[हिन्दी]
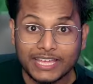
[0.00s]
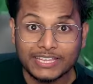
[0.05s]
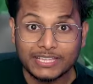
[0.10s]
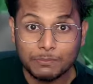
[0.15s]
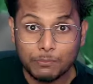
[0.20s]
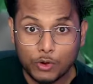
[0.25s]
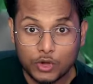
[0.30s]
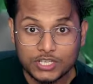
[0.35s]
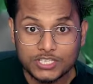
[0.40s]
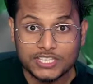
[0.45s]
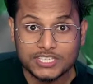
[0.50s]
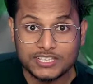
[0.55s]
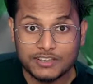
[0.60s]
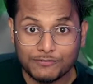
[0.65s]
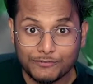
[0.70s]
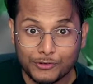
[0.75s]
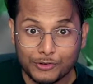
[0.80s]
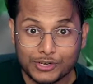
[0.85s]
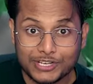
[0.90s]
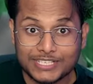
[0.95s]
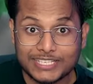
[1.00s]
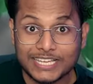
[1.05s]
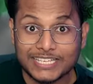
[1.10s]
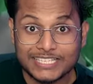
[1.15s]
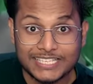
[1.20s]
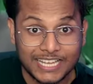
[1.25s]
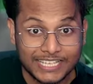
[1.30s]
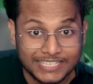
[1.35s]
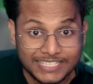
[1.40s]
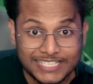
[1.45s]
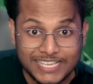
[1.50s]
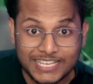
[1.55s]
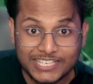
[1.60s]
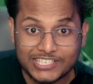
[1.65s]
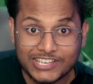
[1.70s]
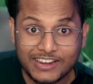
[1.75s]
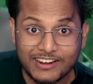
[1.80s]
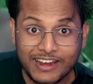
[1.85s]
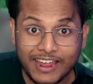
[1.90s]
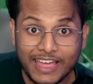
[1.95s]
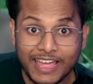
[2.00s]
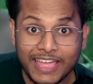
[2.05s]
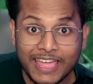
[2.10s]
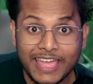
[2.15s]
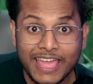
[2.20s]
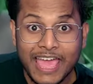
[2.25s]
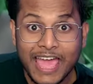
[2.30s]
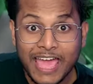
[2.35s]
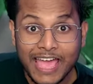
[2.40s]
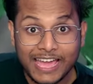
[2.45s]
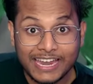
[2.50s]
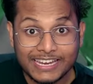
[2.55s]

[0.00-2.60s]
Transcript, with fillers: दी बॉयज सीजन फोर के साथ साथ ही साथ चल रहा है एंड